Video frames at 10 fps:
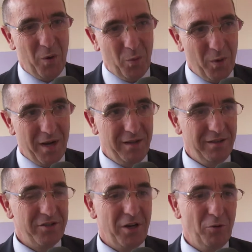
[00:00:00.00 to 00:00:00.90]

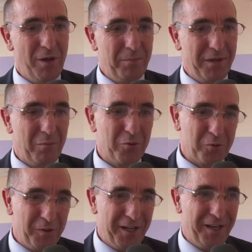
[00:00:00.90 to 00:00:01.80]
واللجنه الاولمبيه
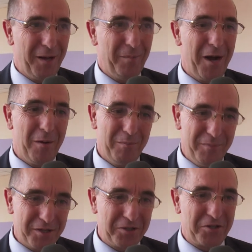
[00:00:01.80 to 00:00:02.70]
موجوده هنا معهم
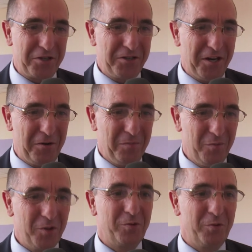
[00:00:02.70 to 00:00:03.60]
باش تشجعهم
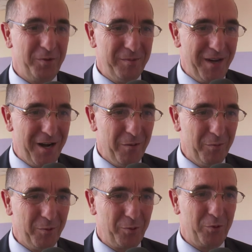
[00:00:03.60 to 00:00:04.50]
وتكون
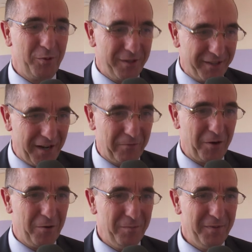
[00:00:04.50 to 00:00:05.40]
معهم وتكون
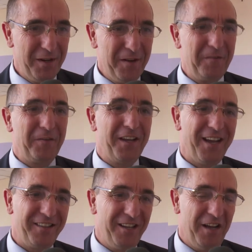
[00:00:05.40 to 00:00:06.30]
ترافقهم في
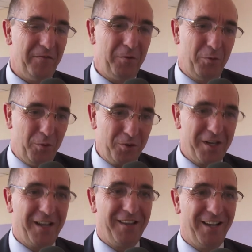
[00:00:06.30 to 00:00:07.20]
هذا الحفل وان
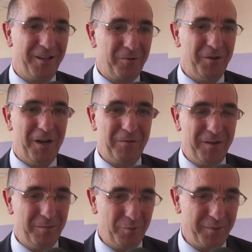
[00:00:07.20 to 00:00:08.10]
شاء الله يكون
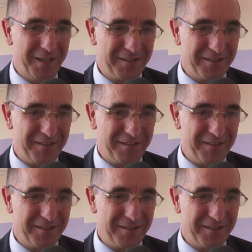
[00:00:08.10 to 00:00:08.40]
حفل ممتاز.